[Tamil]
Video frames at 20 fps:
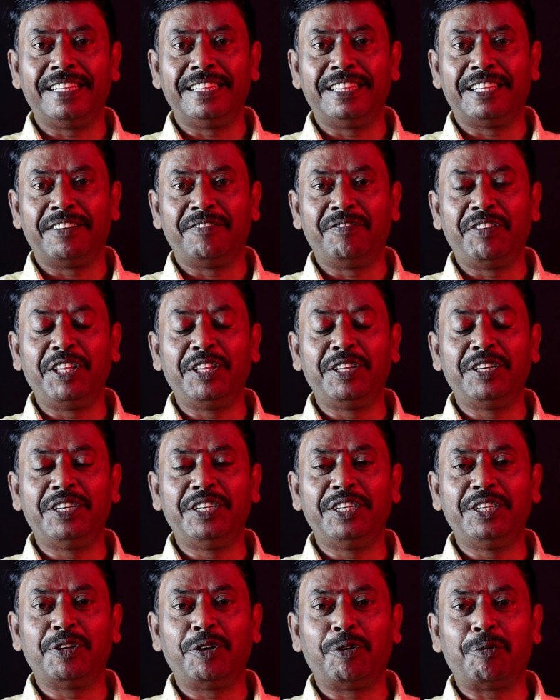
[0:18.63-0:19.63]
இந்த
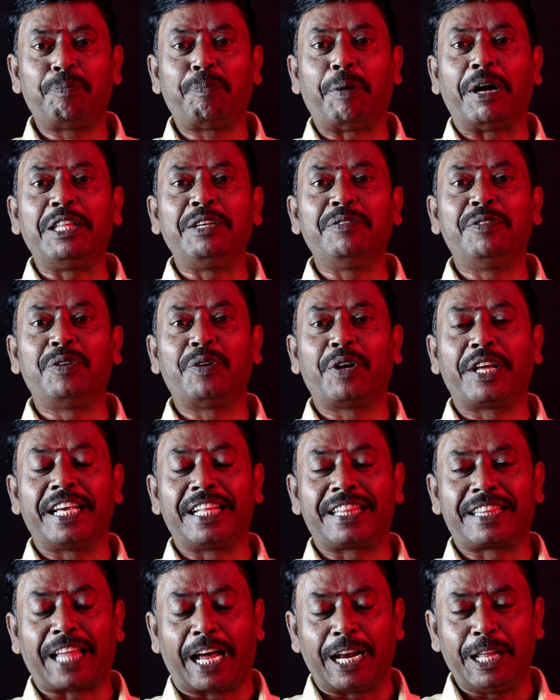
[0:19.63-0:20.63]
வீடியோ
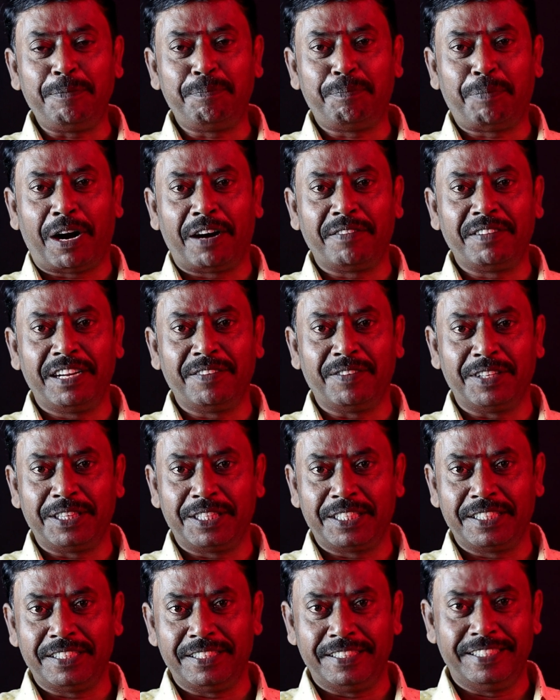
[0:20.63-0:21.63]
பதிவினுடைய தலைப்பாகவே
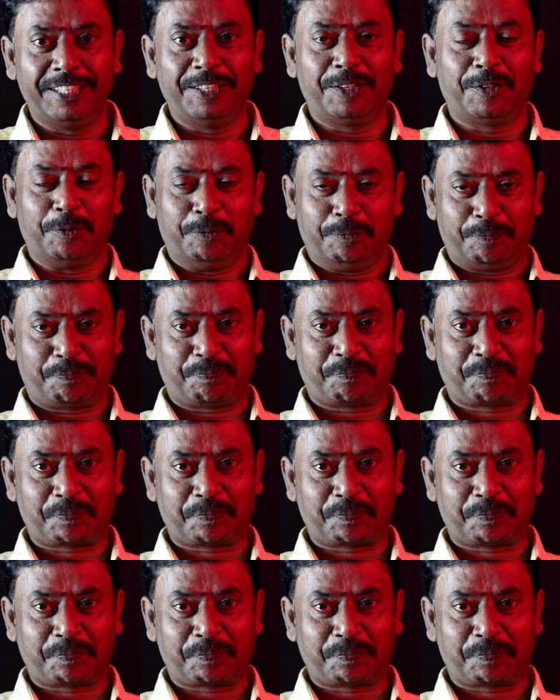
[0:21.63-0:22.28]
வந்து இருக்கும்